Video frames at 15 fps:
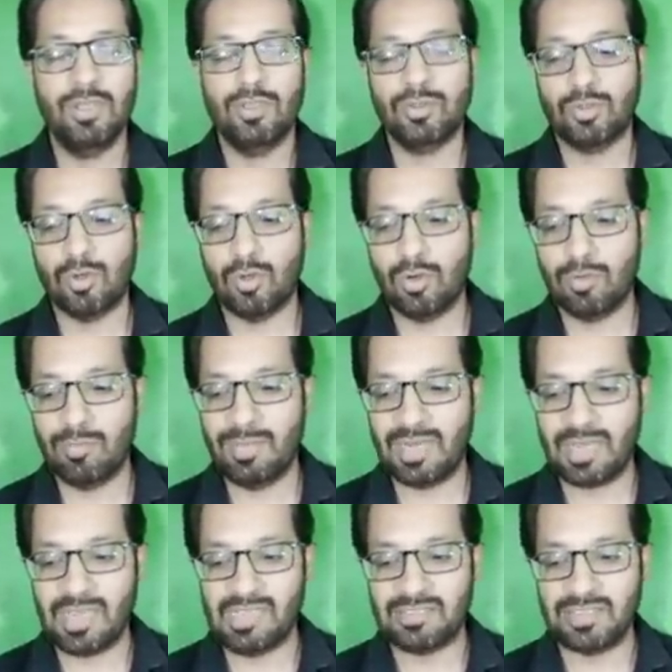तो
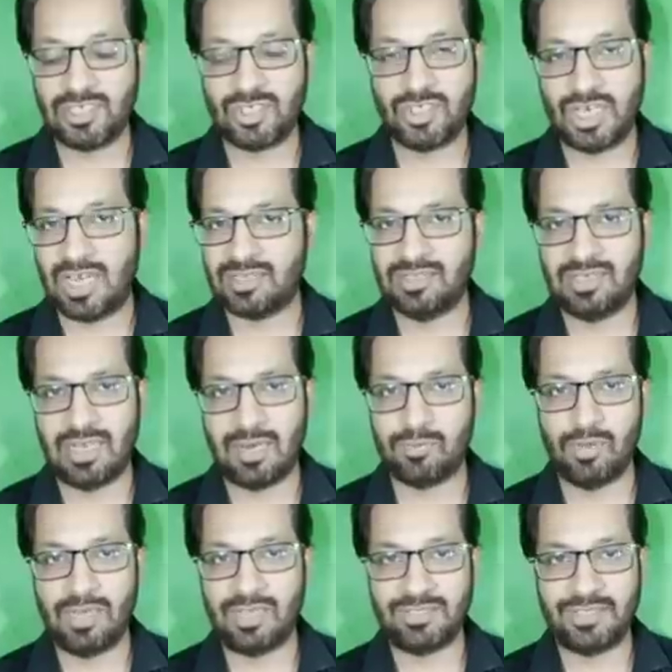मेरे ख्याल से चार दिन
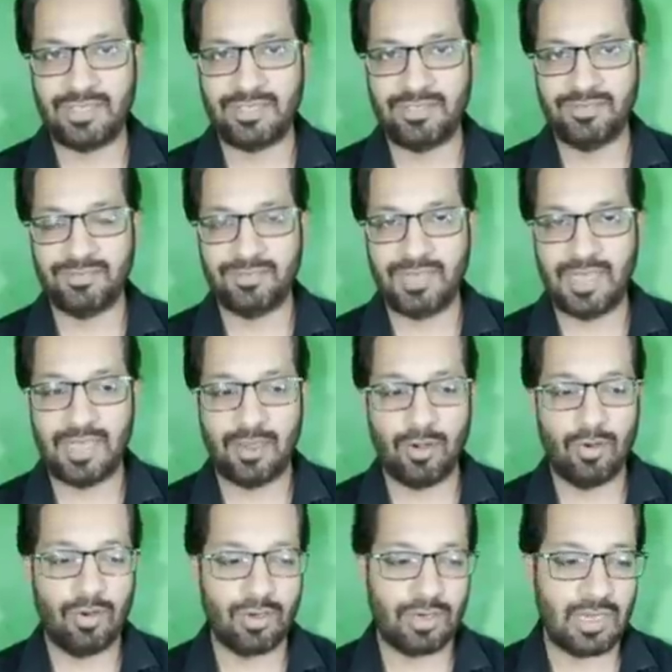आपको लग जाएंगे ठीक है
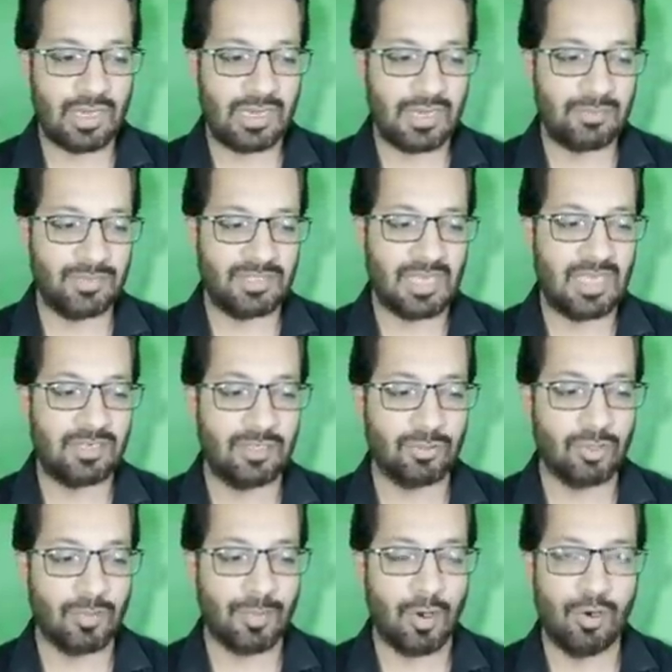और अगर मिसाल के
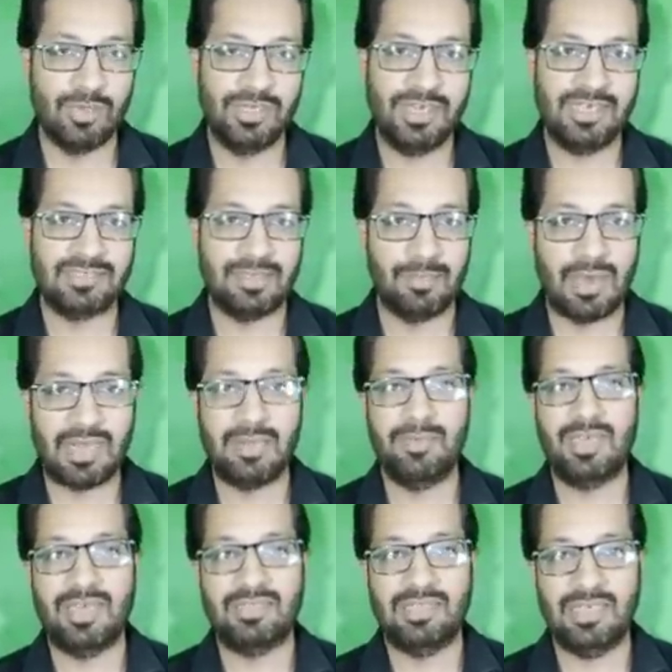तौर पे हॉलीडेज़ हमारी
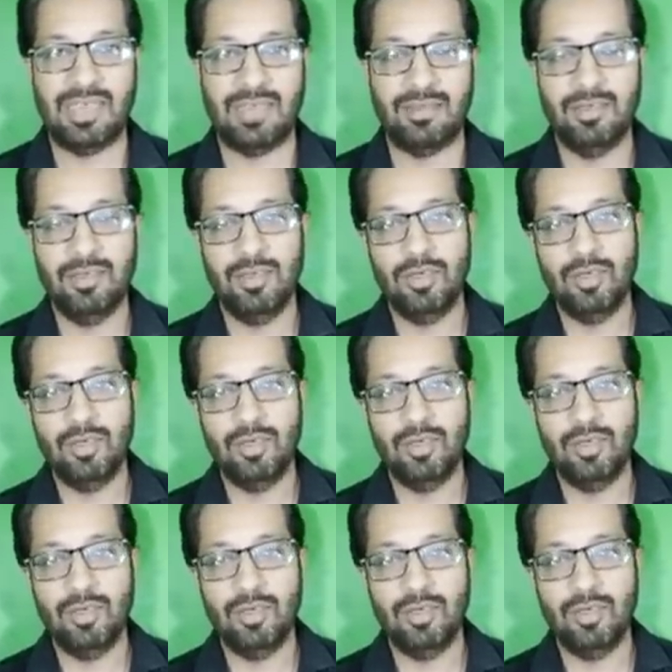भी आती हैं